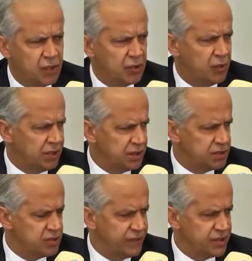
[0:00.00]
ho calcolato
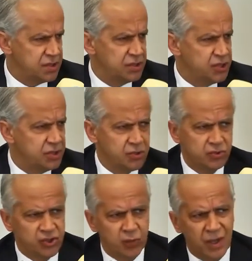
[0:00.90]
adesso diverse decine,
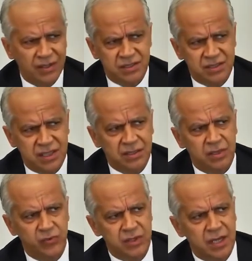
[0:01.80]
sono
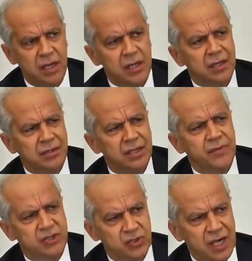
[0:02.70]
50-60 le unità di
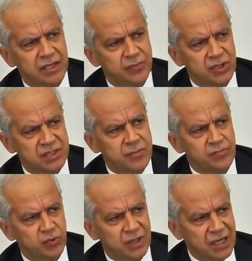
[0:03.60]
personale di polizia in
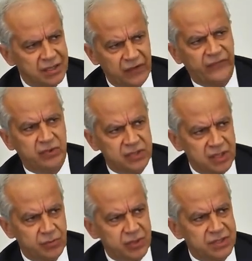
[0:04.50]
più tra le tre forze
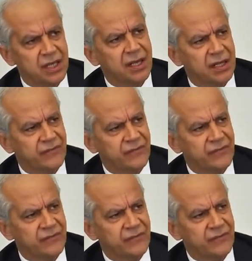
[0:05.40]
di polizia che